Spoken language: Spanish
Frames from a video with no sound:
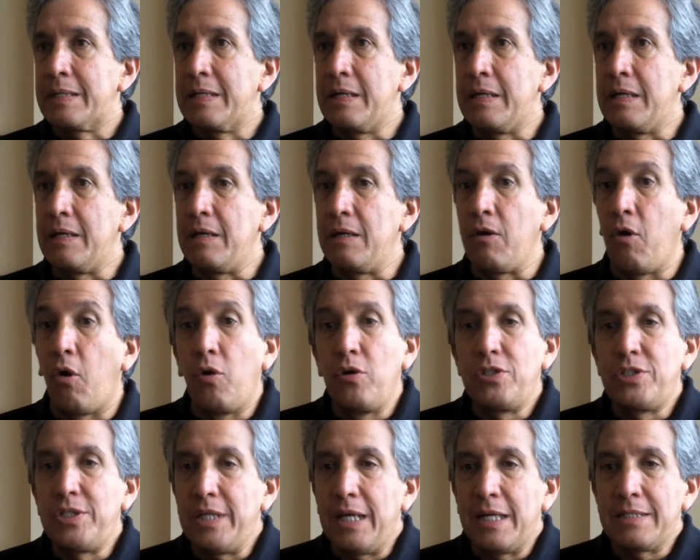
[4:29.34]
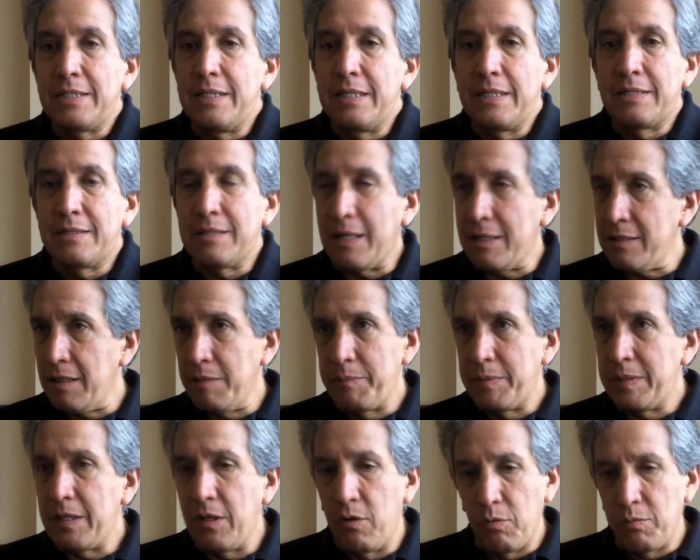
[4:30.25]
eh, hoy se hace
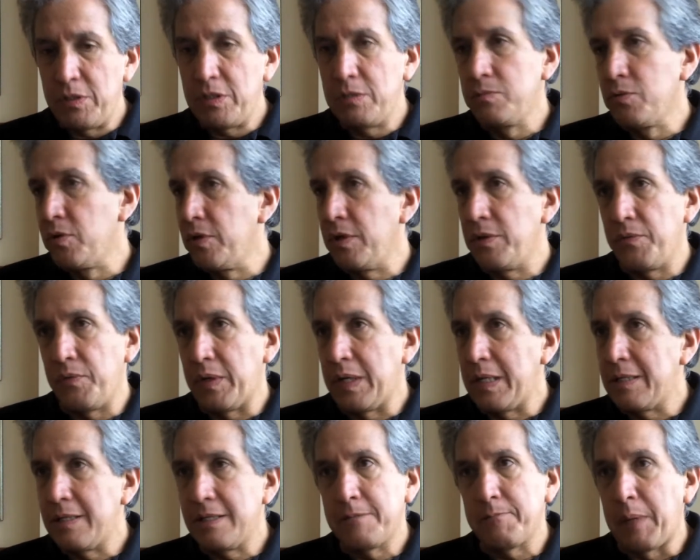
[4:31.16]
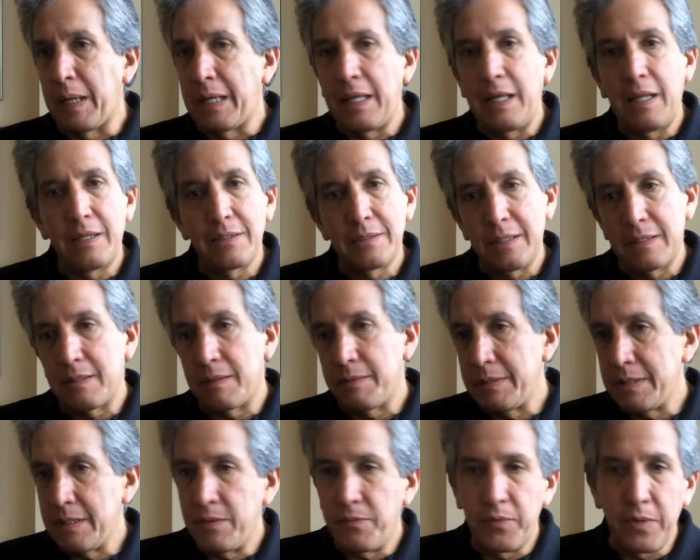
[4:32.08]
exactamente lo mismo de diferentes maneras, a
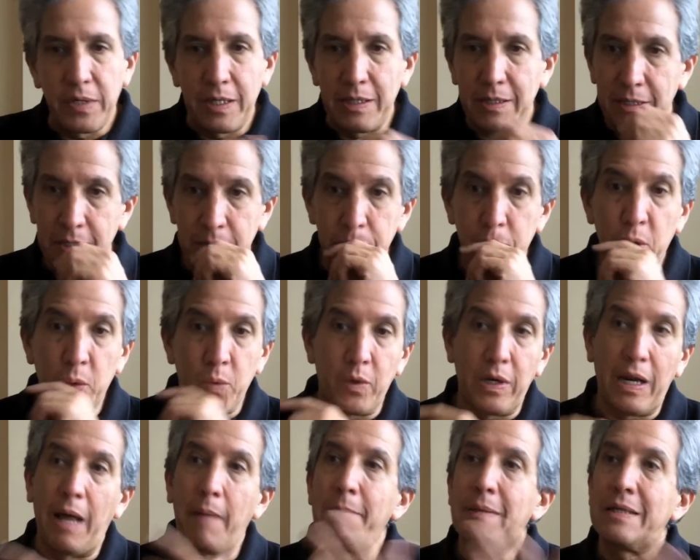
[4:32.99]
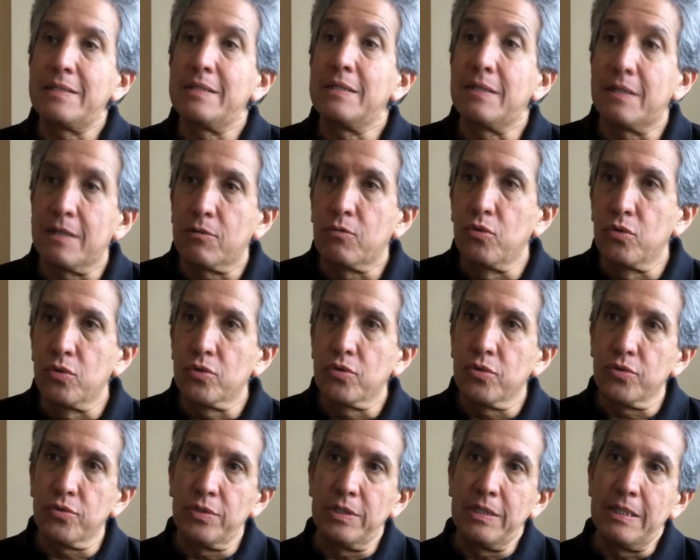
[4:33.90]
través de diferentes programas y
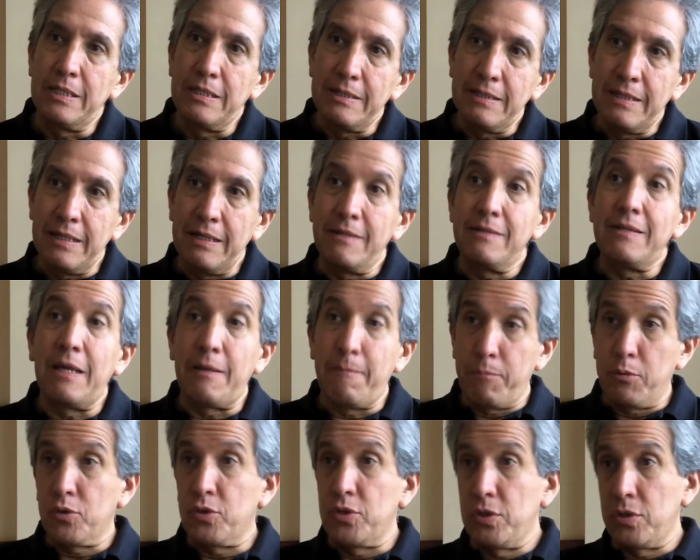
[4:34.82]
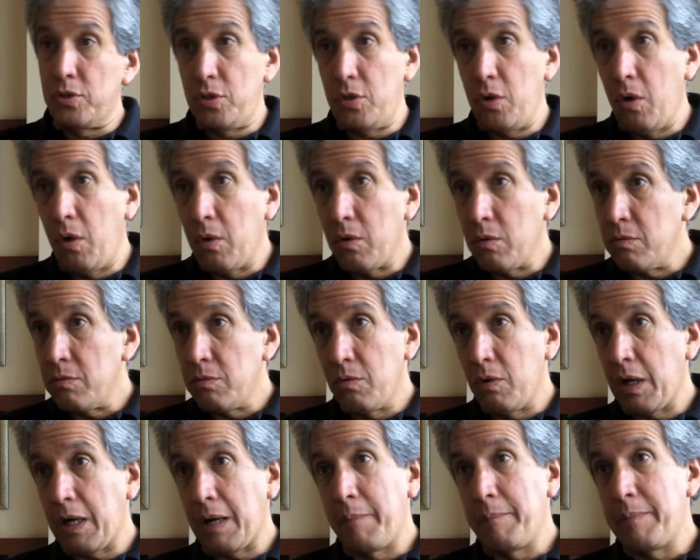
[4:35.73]
recursos de, imposición.
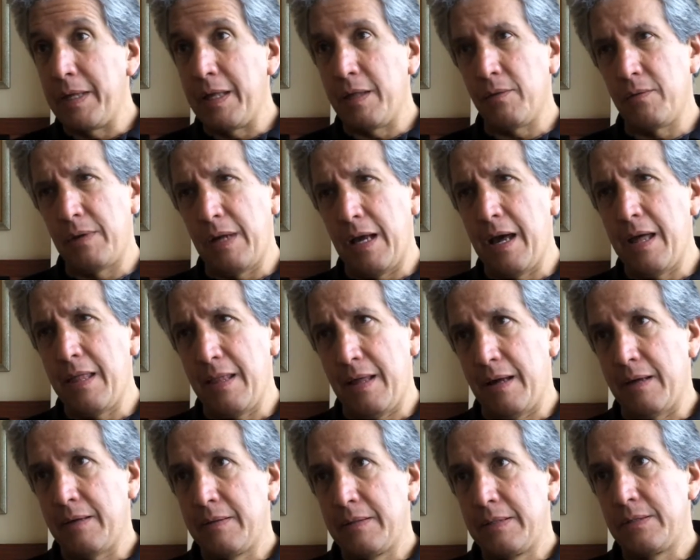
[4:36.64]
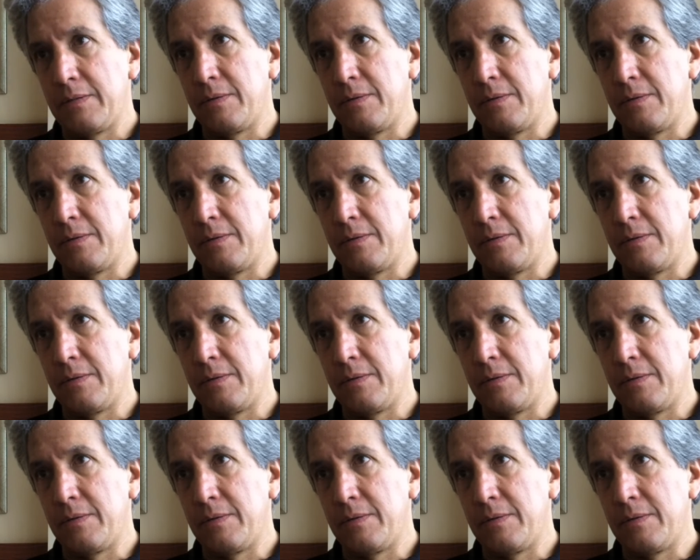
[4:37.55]
No ha cambiado nada.